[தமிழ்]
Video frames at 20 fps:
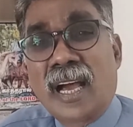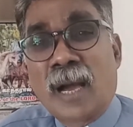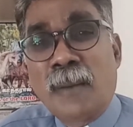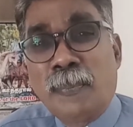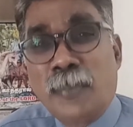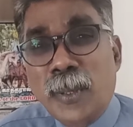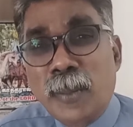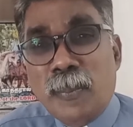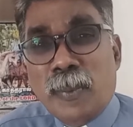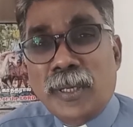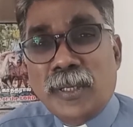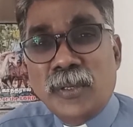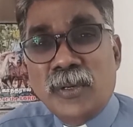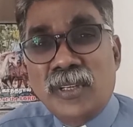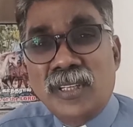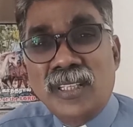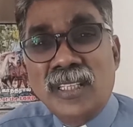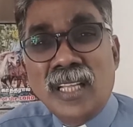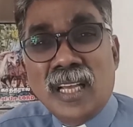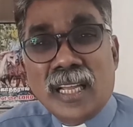
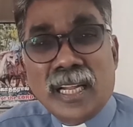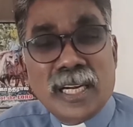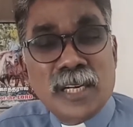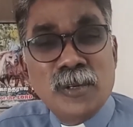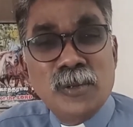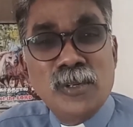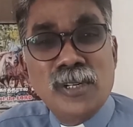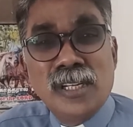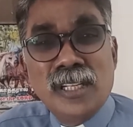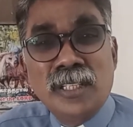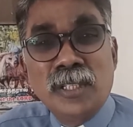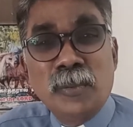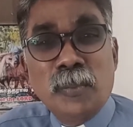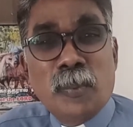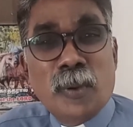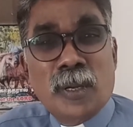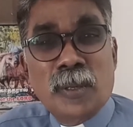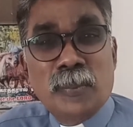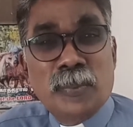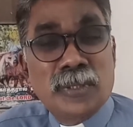அப்படிப்பட்டவர்கள் கடவுள்
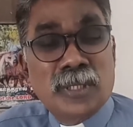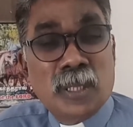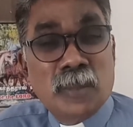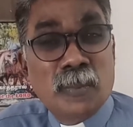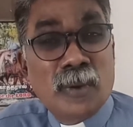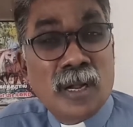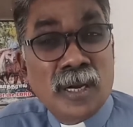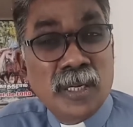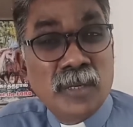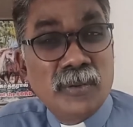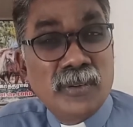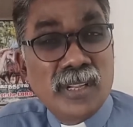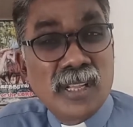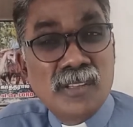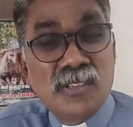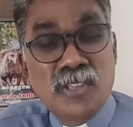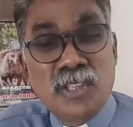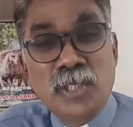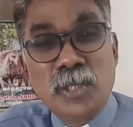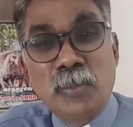எதிர்பார்ப்பது நம்ம ஆண்டவர்
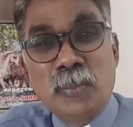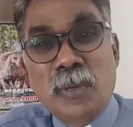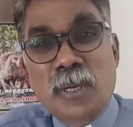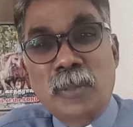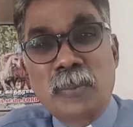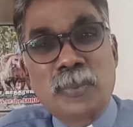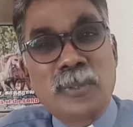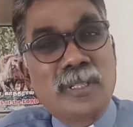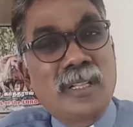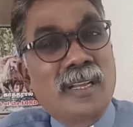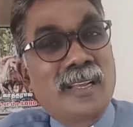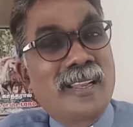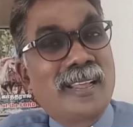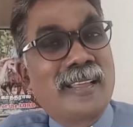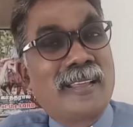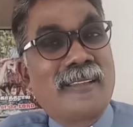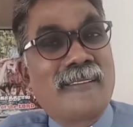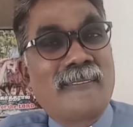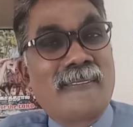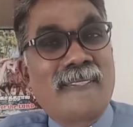இயேசு எதிர்பார்ப்பது என்ன
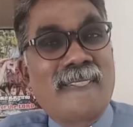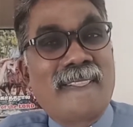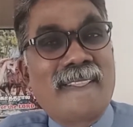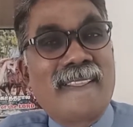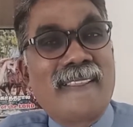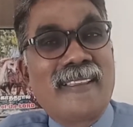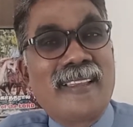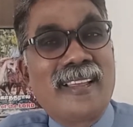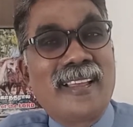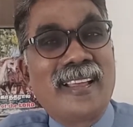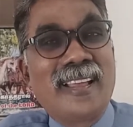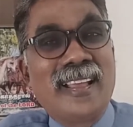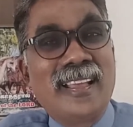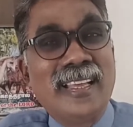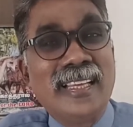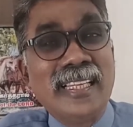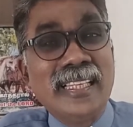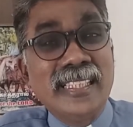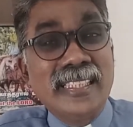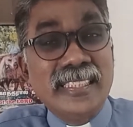
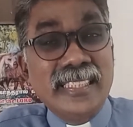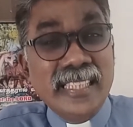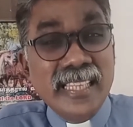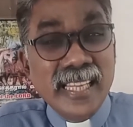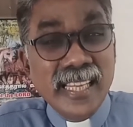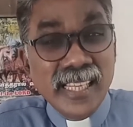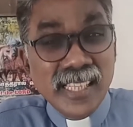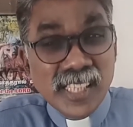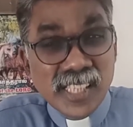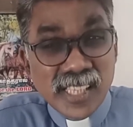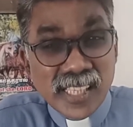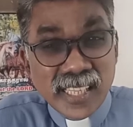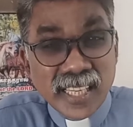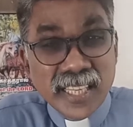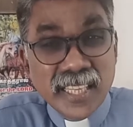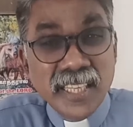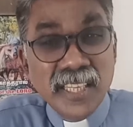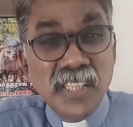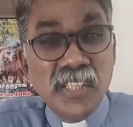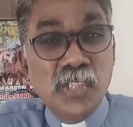இயேசு
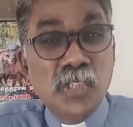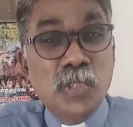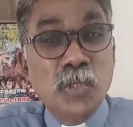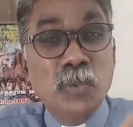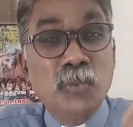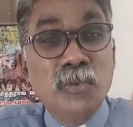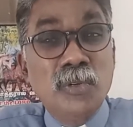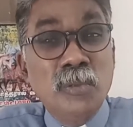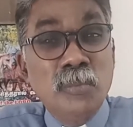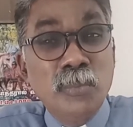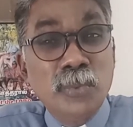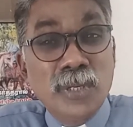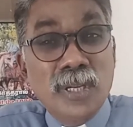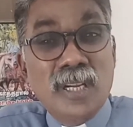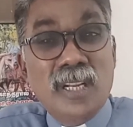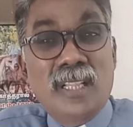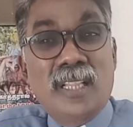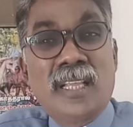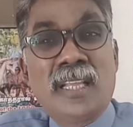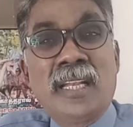கிறிஸ்து
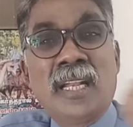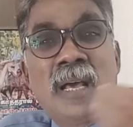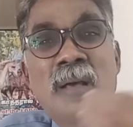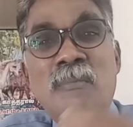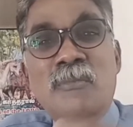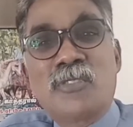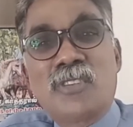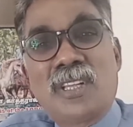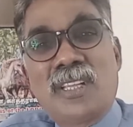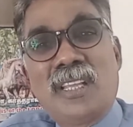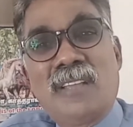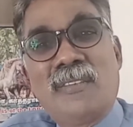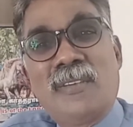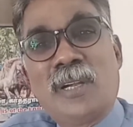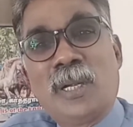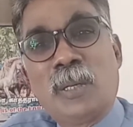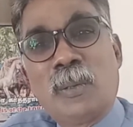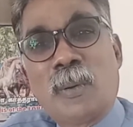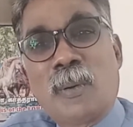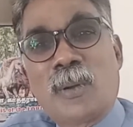விரும்புகிறதை நாம் செய்ய
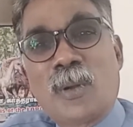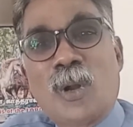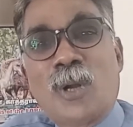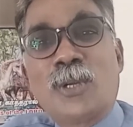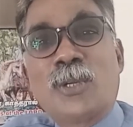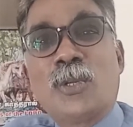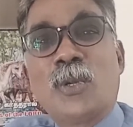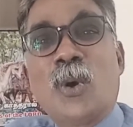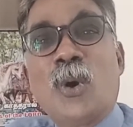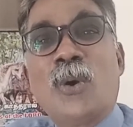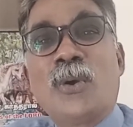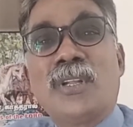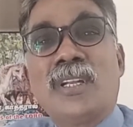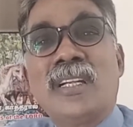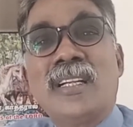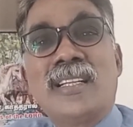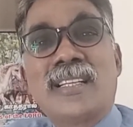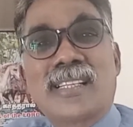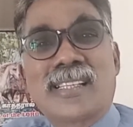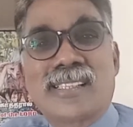வேண்டும் நாட் யோ
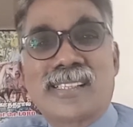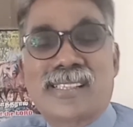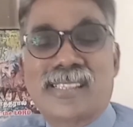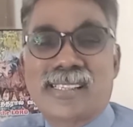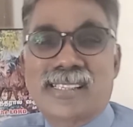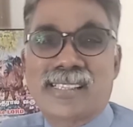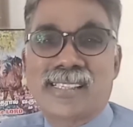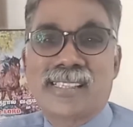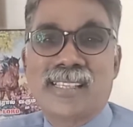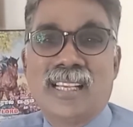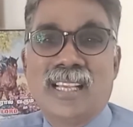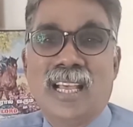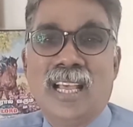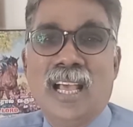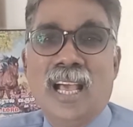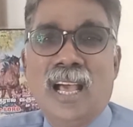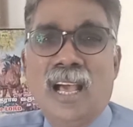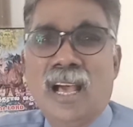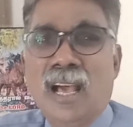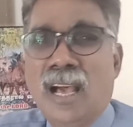இன்ட்ரெஸ்ட்
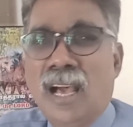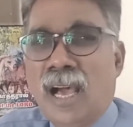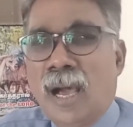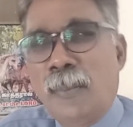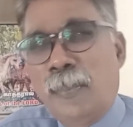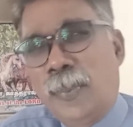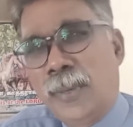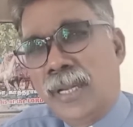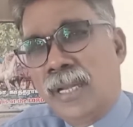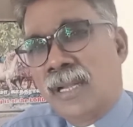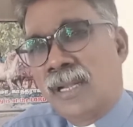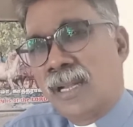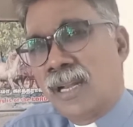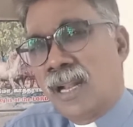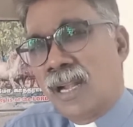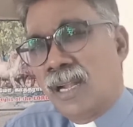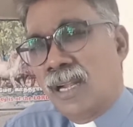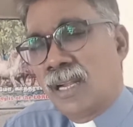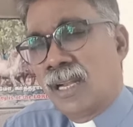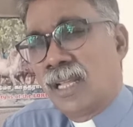அப்படி
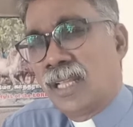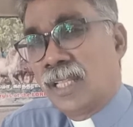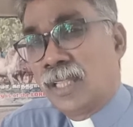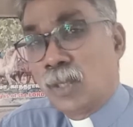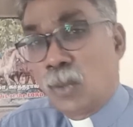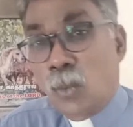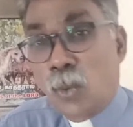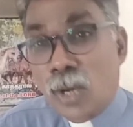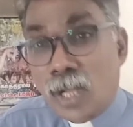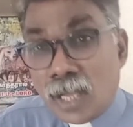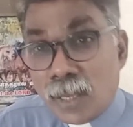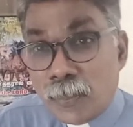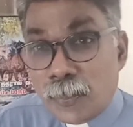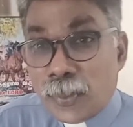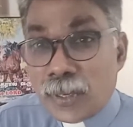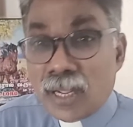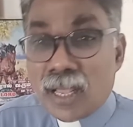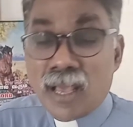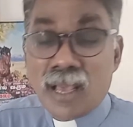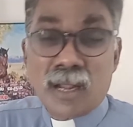என்றால் இந்த உலக
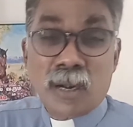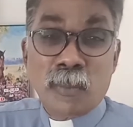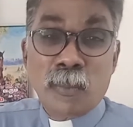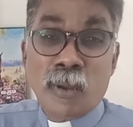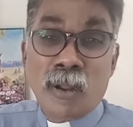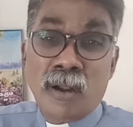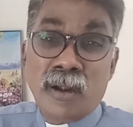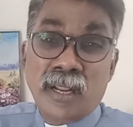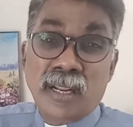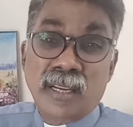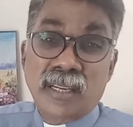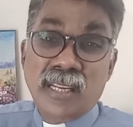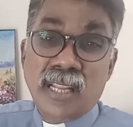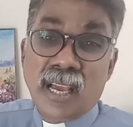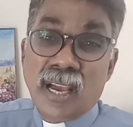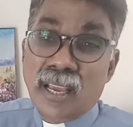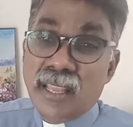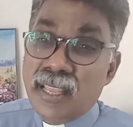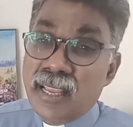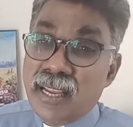பிரகாரமான
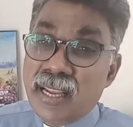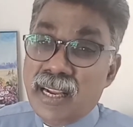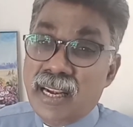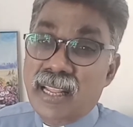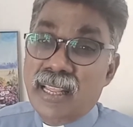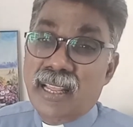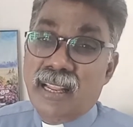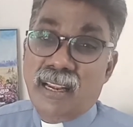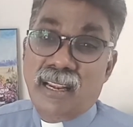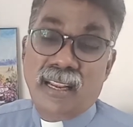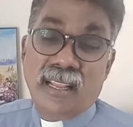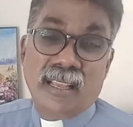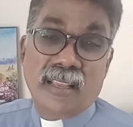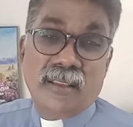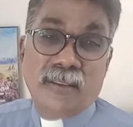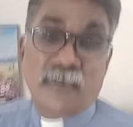நியாயங்களை அல்ல